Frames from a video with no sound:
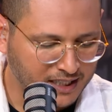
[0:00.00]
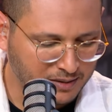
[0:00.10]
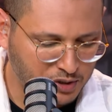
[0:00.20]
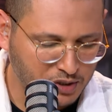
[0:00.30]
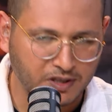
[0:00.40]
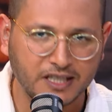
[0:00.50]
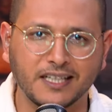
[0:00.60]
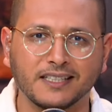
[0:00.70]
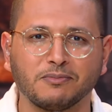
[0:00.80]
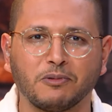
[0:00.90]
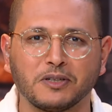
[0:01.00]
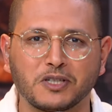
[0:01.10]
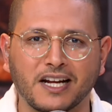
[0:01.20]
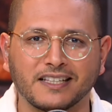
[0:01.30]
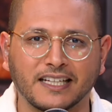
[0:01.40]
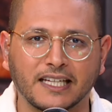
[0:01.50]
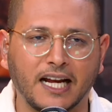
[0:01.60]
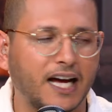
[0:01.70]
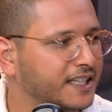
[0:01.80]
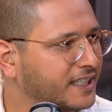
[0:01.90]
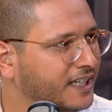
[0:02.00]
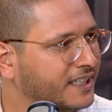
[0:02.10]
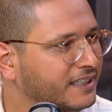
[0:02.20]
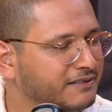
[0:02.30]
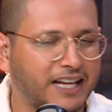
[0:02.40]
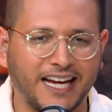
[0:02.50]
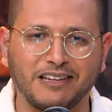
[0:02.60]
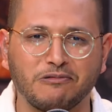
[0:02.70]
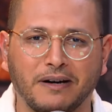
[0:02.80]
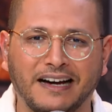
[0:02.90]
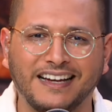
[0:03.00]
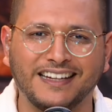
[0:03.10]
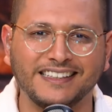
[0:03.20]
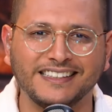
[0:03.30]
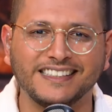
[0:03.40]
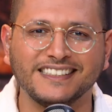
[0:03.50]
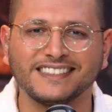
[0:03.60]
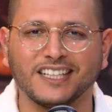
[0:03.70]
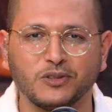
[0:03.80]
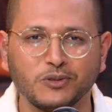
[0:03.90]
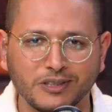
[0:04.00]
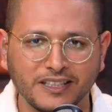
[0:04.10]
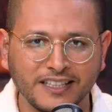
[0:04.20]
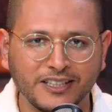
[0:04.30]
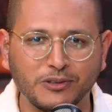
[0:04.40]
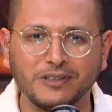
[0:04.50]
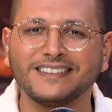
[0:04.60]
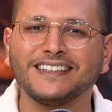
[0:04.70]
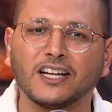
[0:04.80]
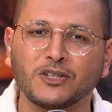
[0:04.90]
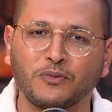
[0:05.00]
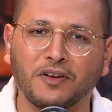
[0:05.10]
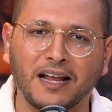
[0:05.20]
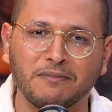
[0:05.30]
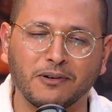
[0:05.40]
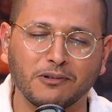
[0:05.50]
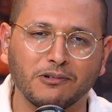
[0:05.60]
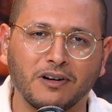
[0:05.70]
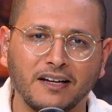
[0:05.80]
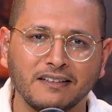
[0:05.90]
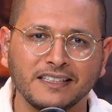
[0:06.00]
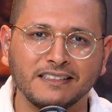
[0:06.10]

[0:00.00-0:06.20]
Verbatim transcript: نمشيو للياس مباشرة كالعادة نحكيو معاه نسألوه ونتناقشوا في هالموضوع